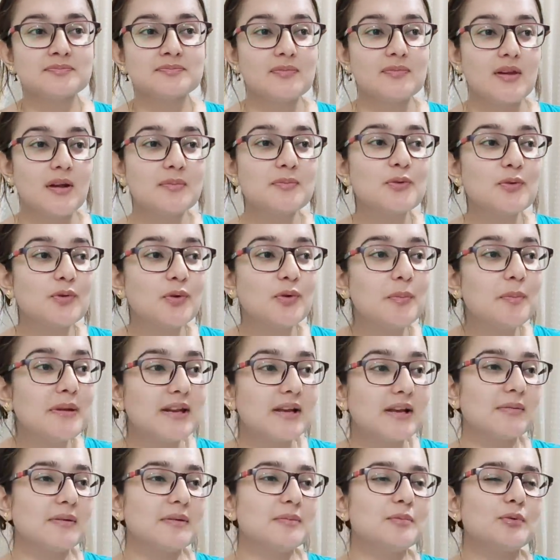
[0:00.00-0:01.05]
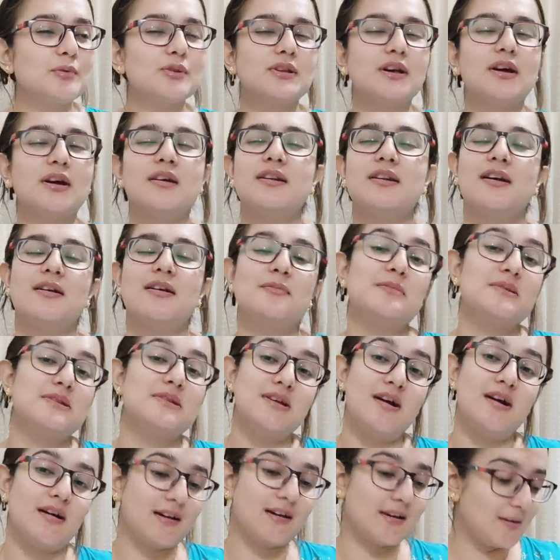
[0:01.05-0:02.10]
हम दोनों पीने के बाद बोलते हैं अरे मजा
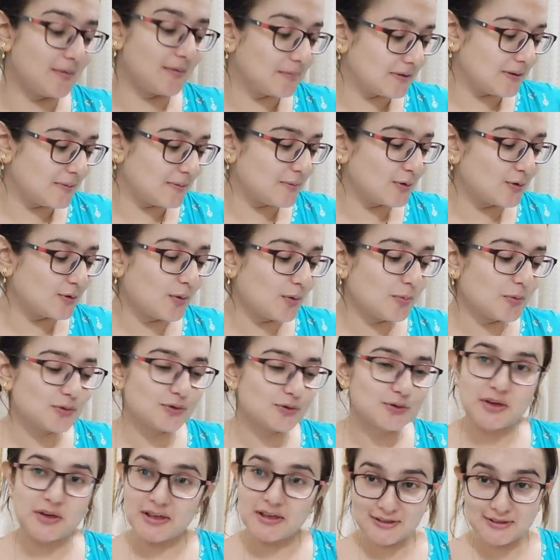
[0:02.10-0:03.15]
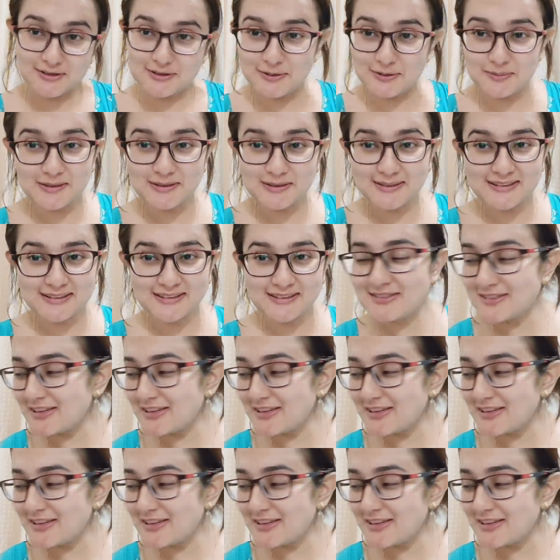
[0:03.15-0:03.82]
आ गया मतलब उनको पूछते आज अच्छी बनी थी ना